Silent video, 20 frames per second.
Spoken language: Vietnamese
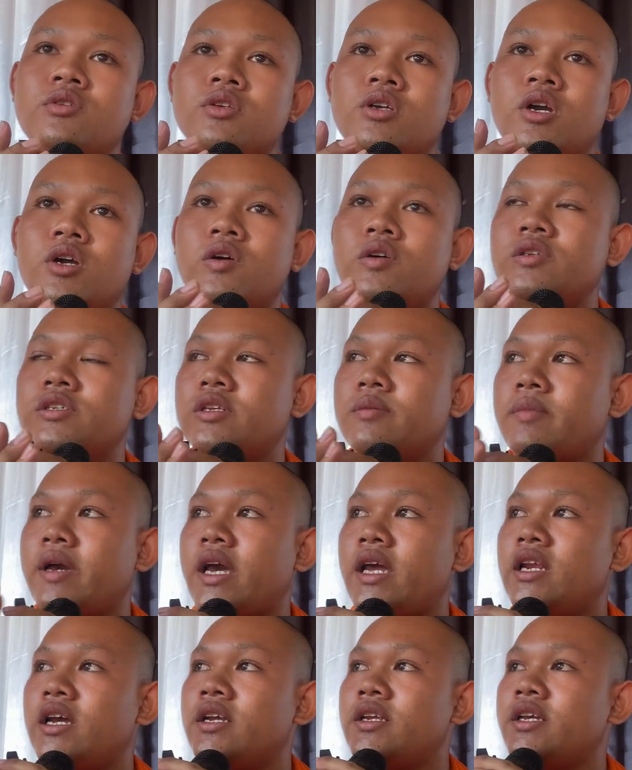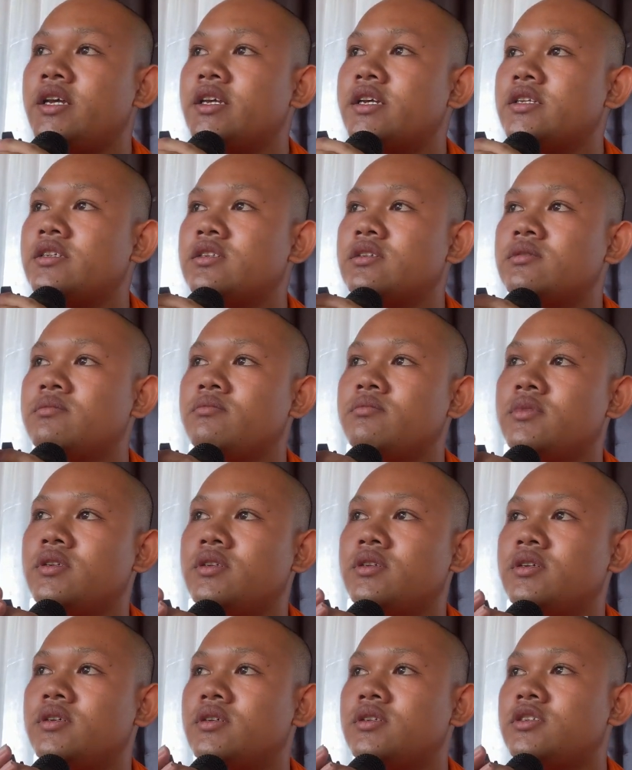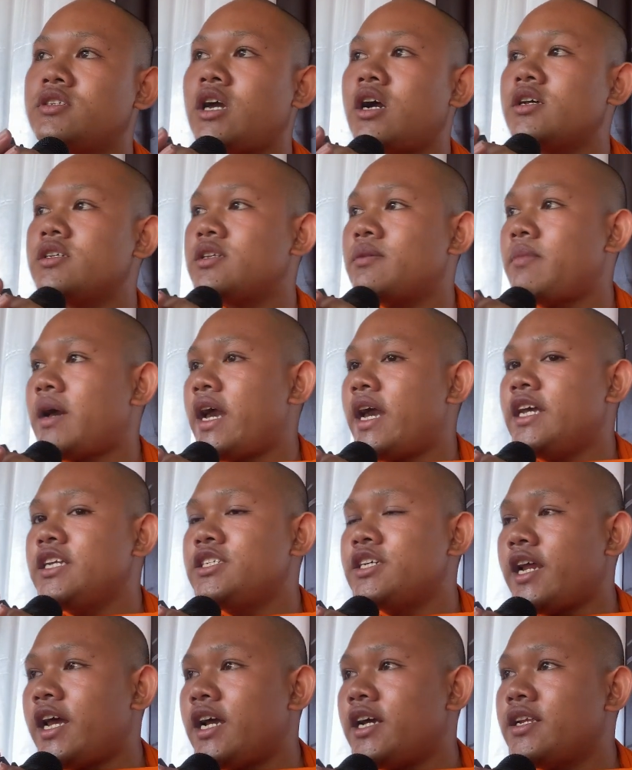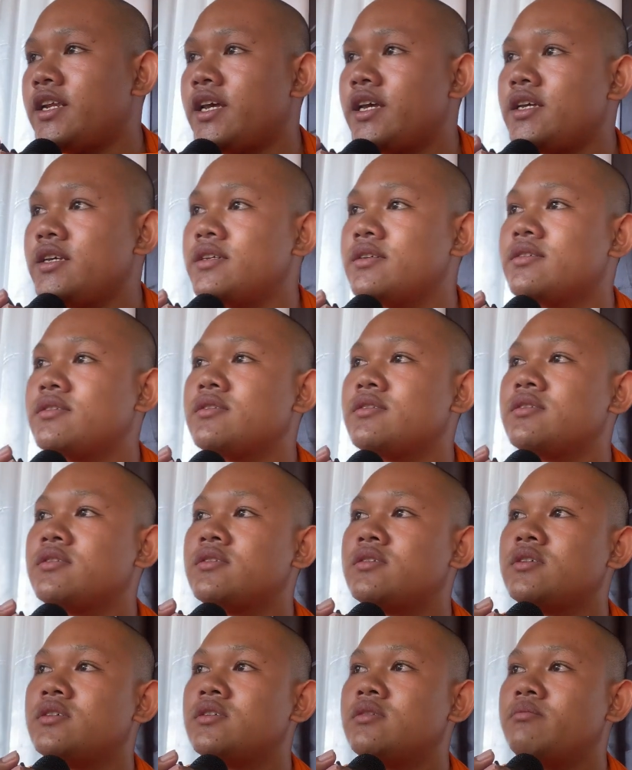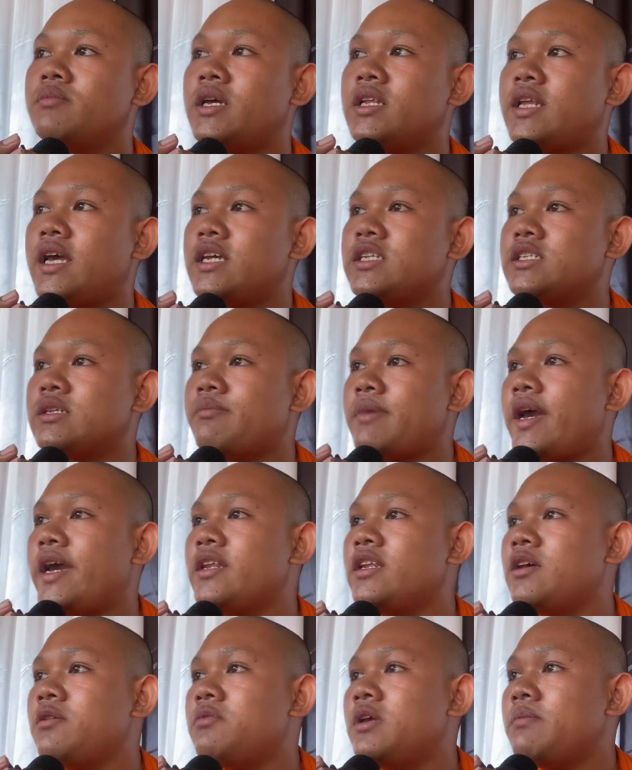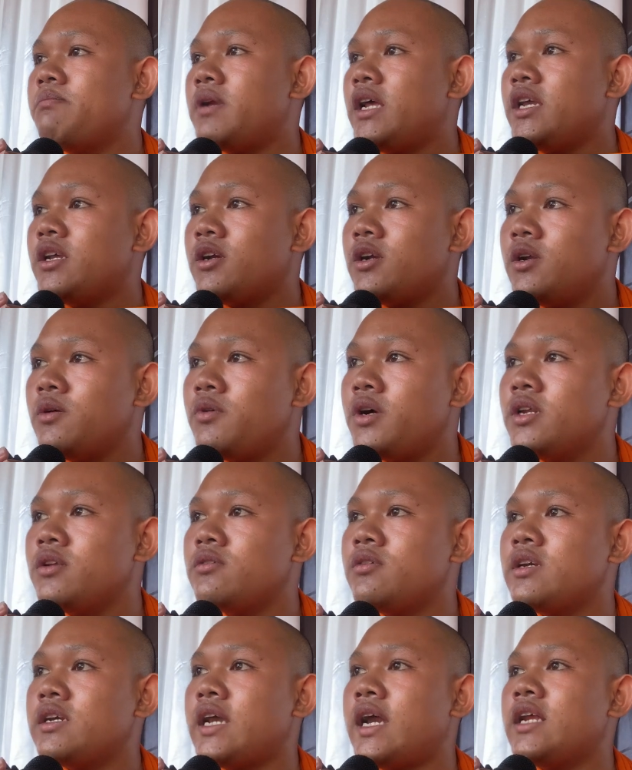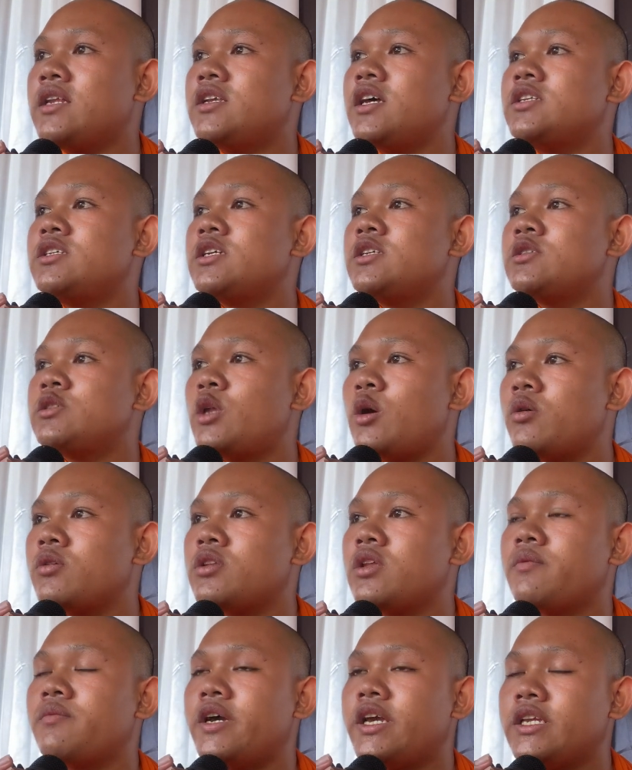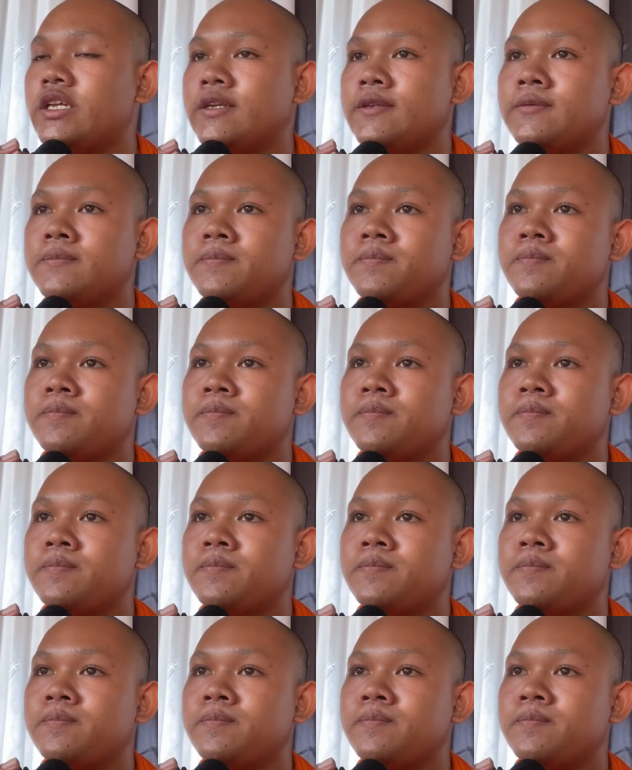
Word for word: con xe mai lên trong xe bài trái ná bên đây xe bài tới vì phải luôn cả tới chị tục tờ vệnh